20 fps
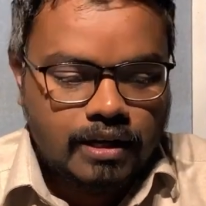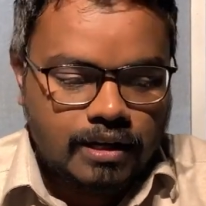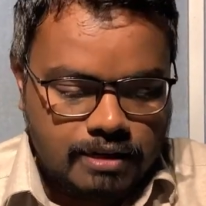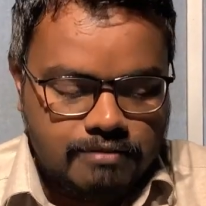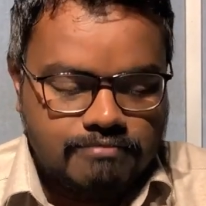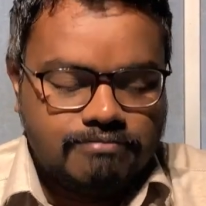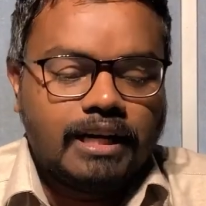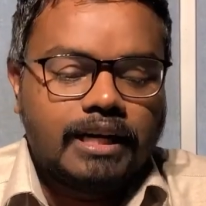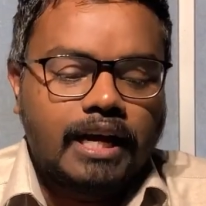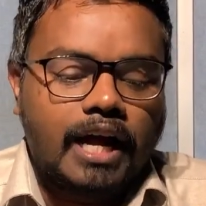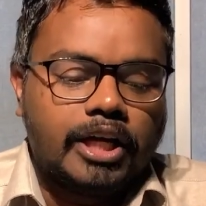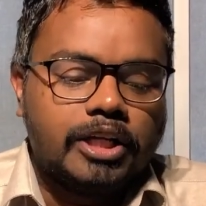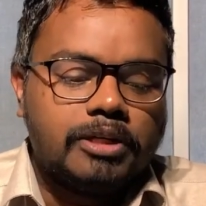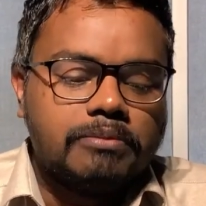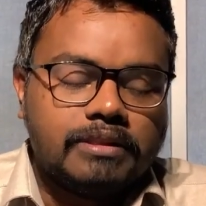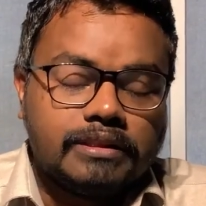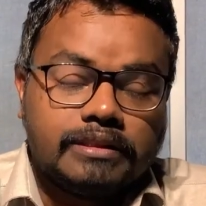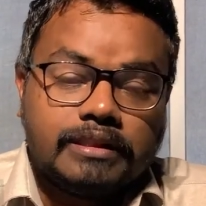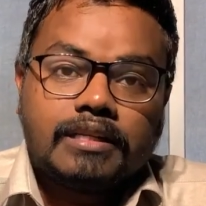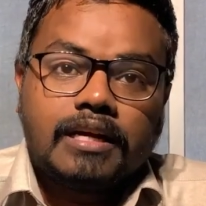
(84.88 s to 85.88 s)
எவ்வாறாயினும்
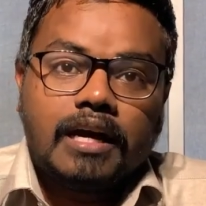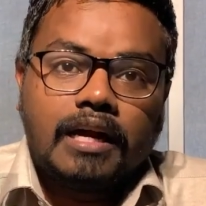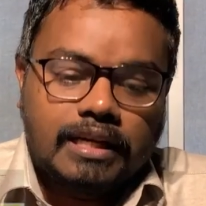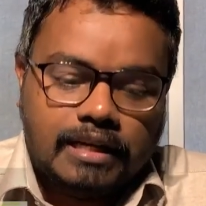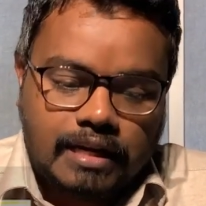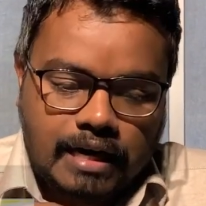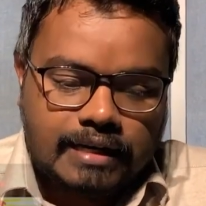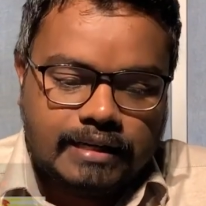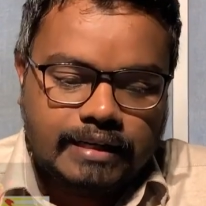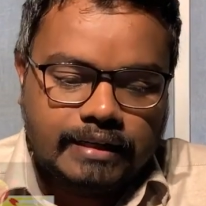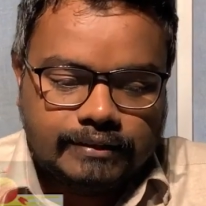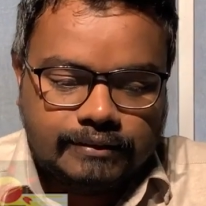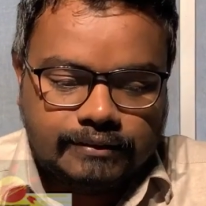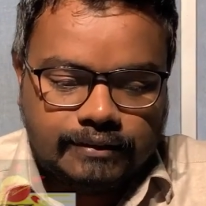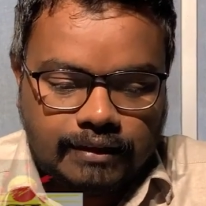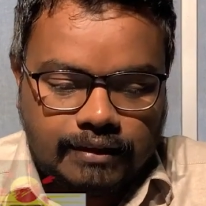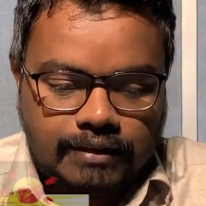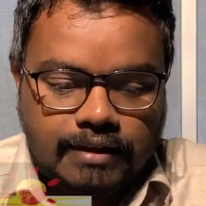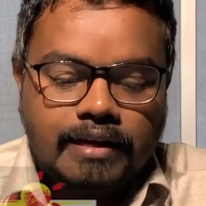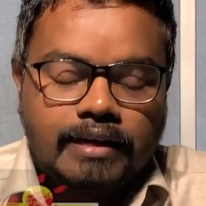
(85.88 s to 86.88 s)
இதற்கான கட்டணத்தை
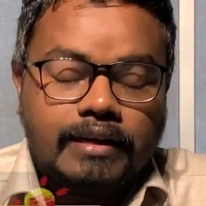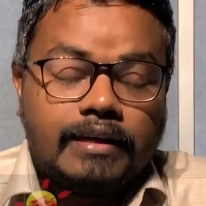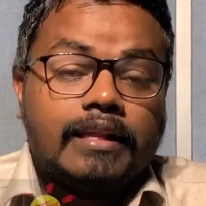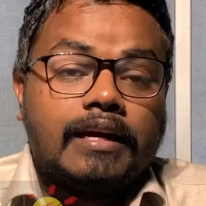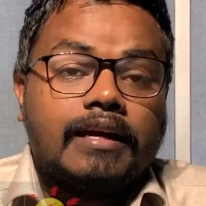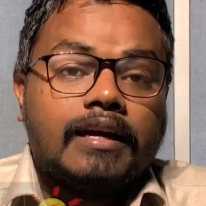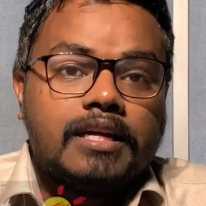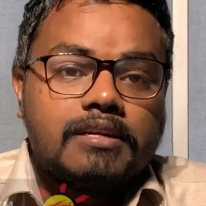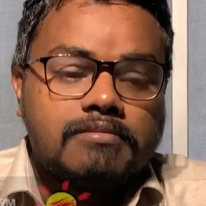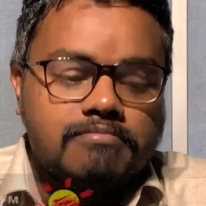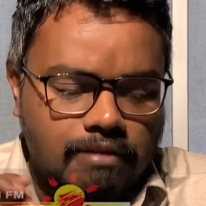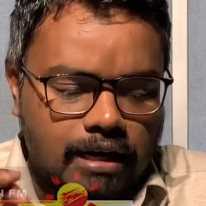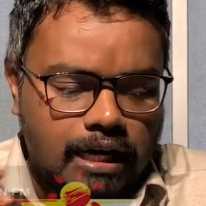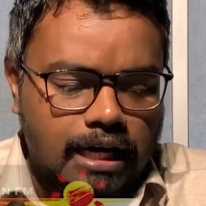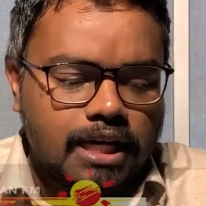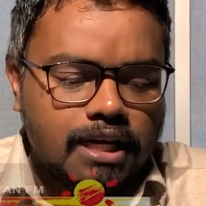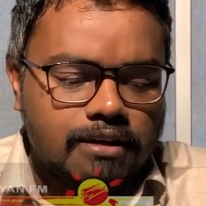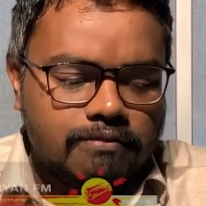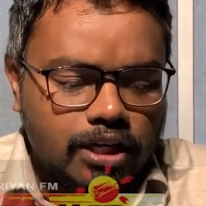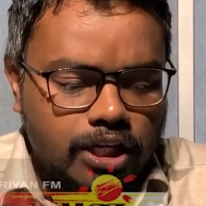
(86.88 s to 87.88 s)
இலங்கை
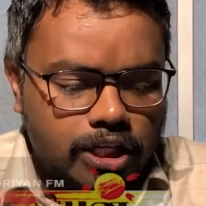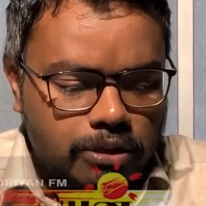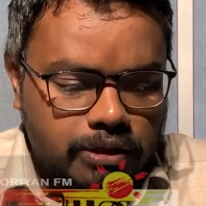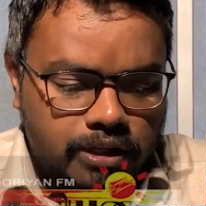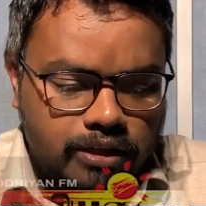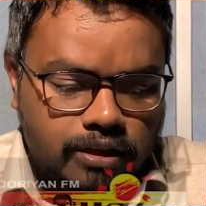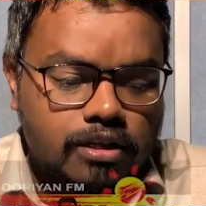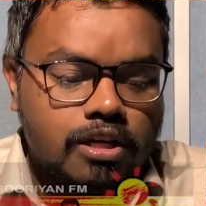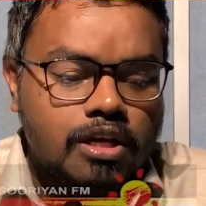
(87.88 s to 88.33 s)
வழங்க வேண்டும் என